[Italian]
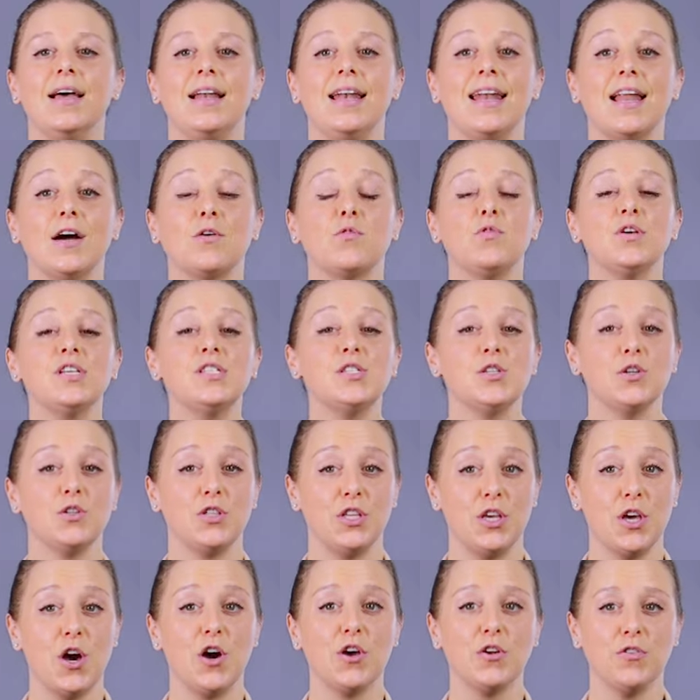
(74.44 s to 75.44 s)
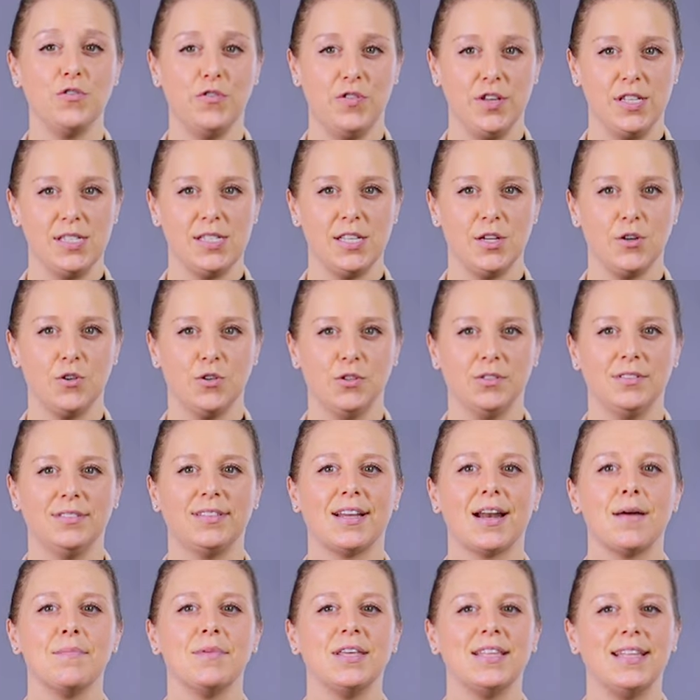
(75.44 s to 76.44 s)
L'acquisto di oro fisico
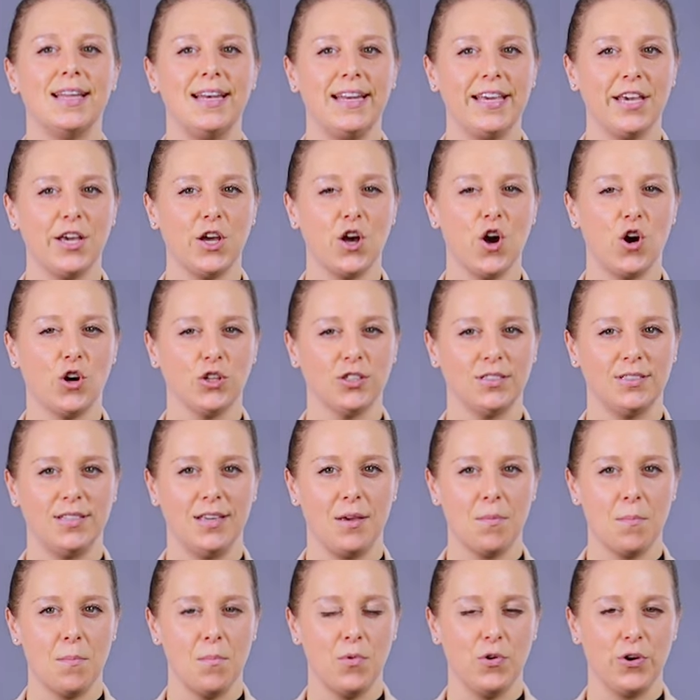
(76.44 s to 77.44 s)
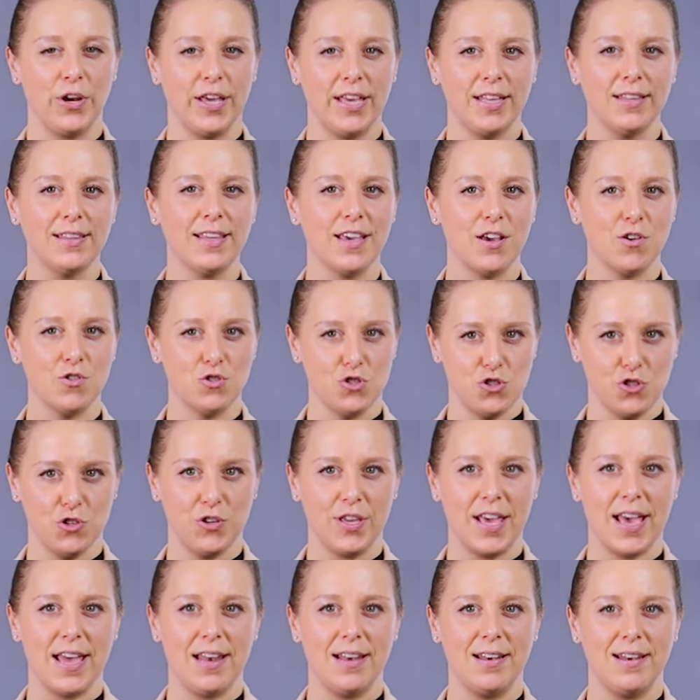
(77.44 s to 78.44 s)
tramite lingotti, monete o
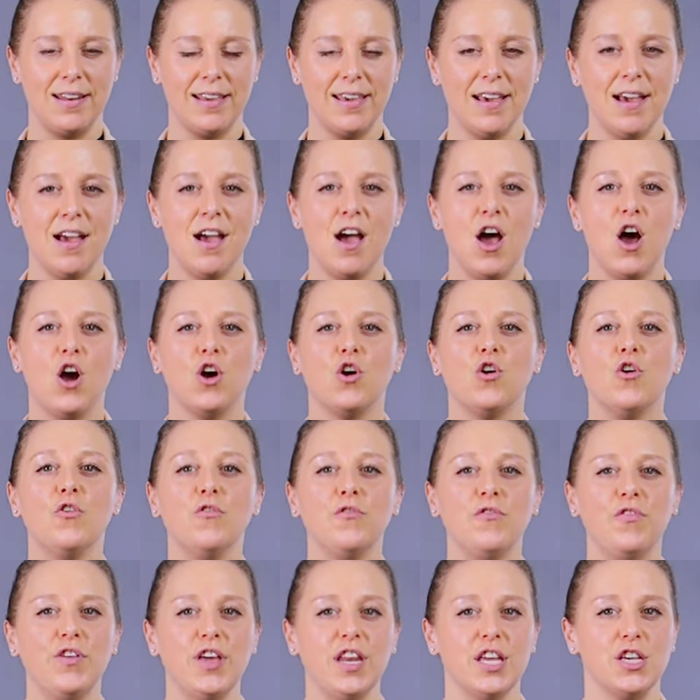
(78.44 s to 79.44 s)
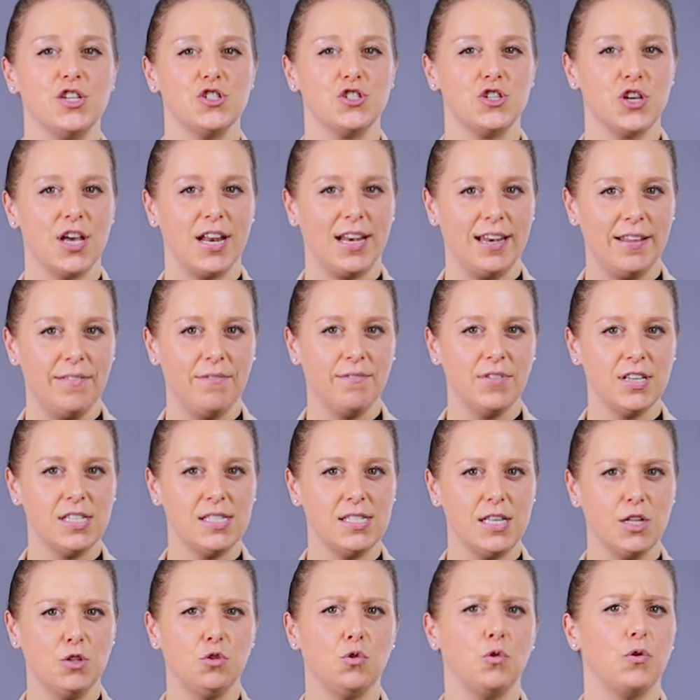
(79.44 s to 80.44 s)
gioielli conferisce
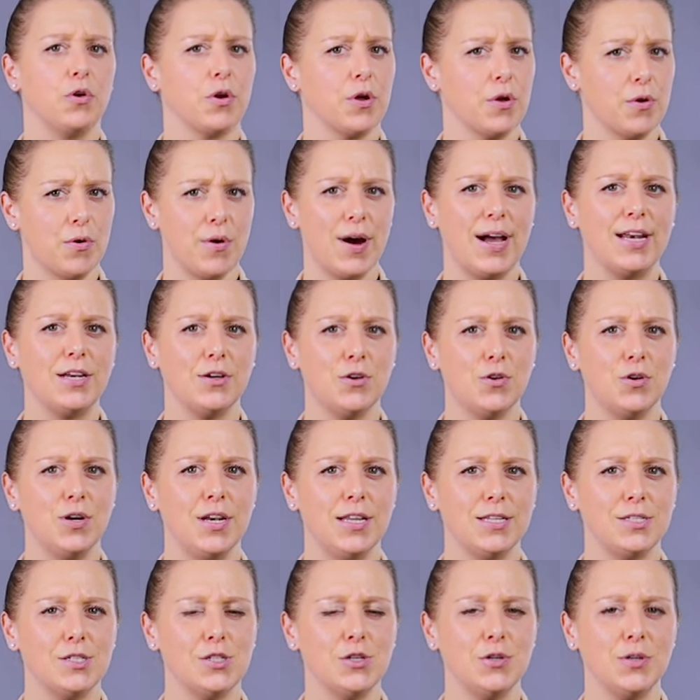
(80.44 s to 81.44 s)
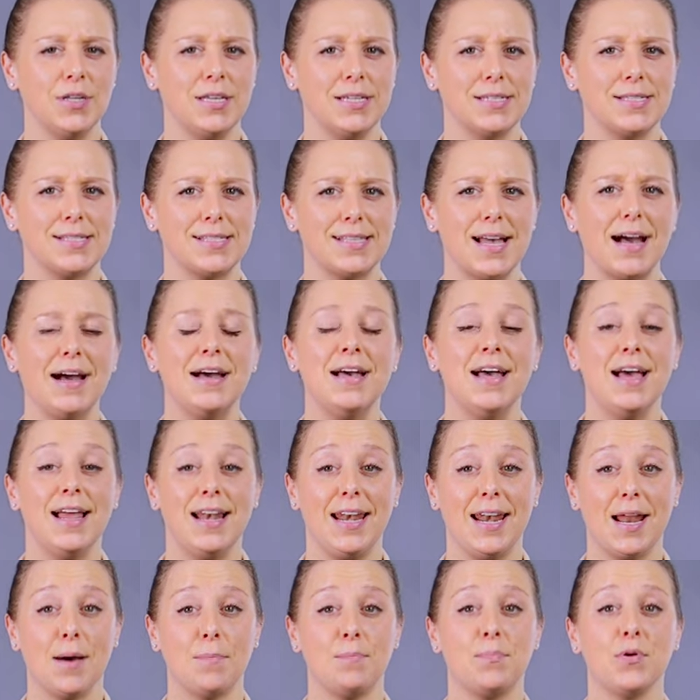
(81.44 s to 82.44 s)
all'investitore o al collezionista
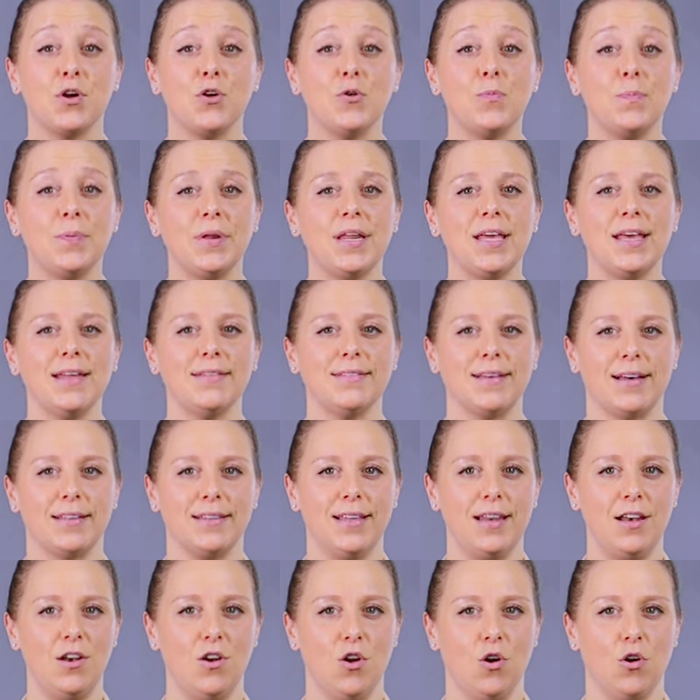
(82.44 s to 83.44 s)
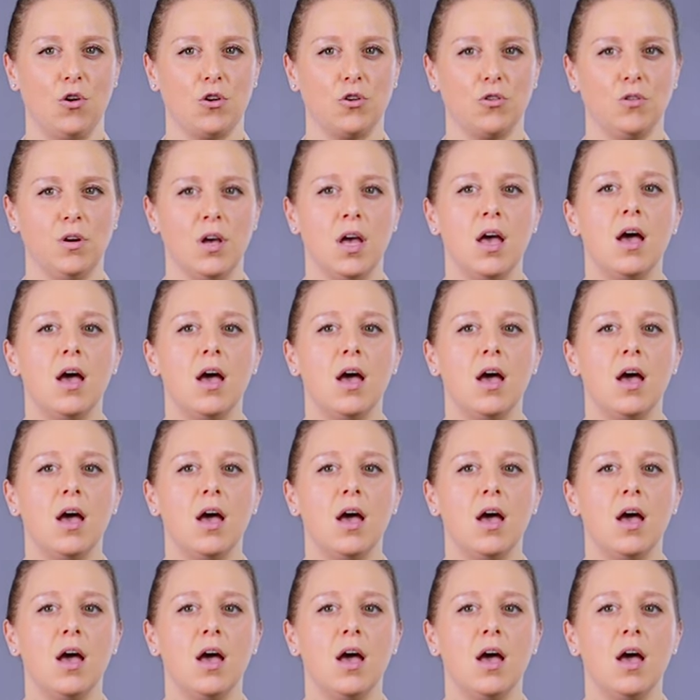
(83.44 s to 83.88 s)
la proprietà dell'oro,